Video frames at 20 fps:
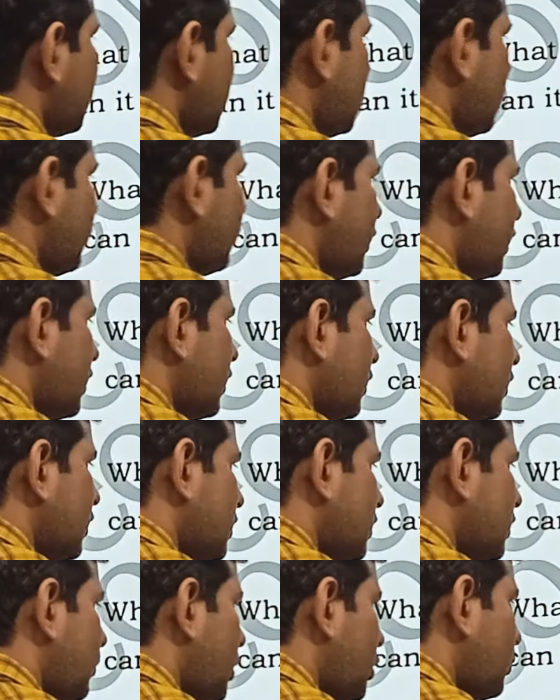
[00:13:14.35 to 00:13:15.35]
चलिए वेन
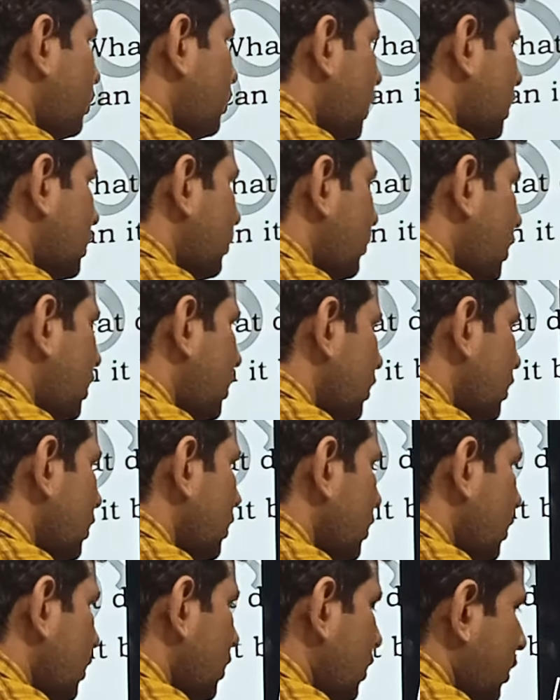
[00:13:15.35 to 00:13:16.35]
समानुपात में
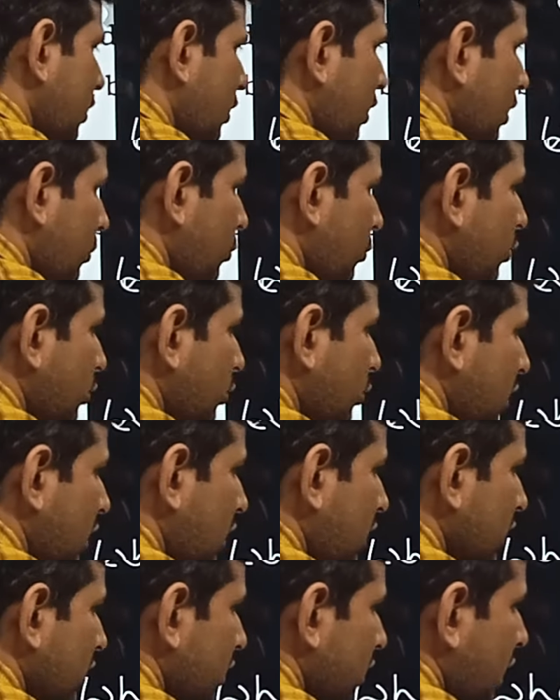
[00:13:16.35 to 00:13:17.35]
डब्ल्यू सी
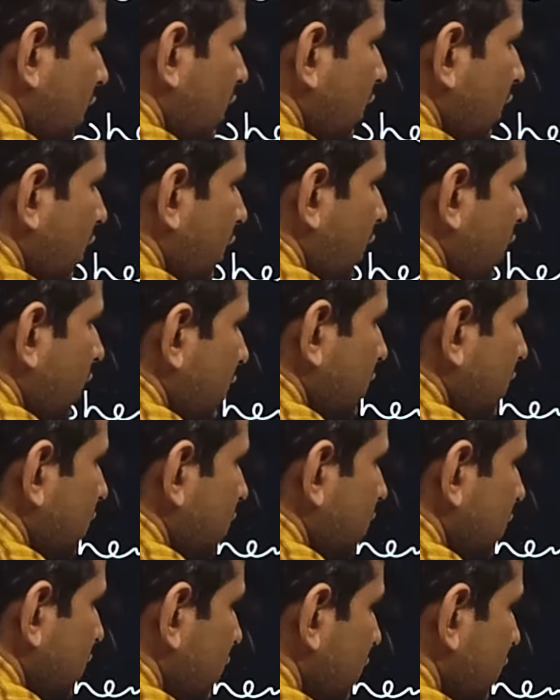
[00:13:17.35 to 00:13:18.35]
देन करेंट
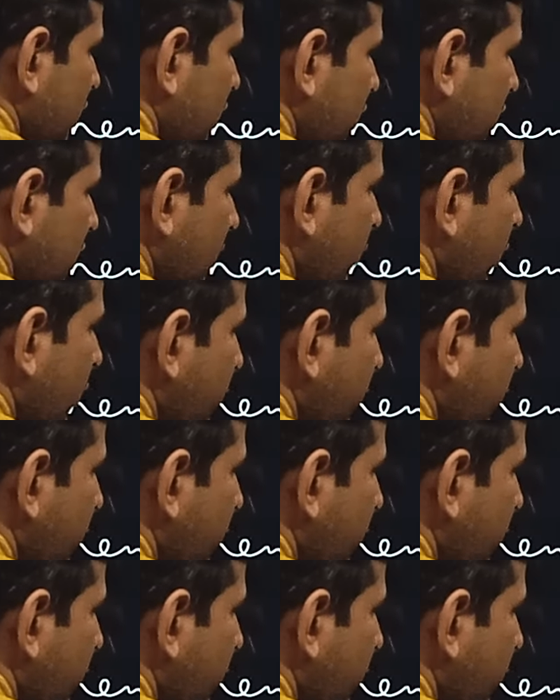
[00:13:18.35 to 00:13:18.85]
एसेट्स जब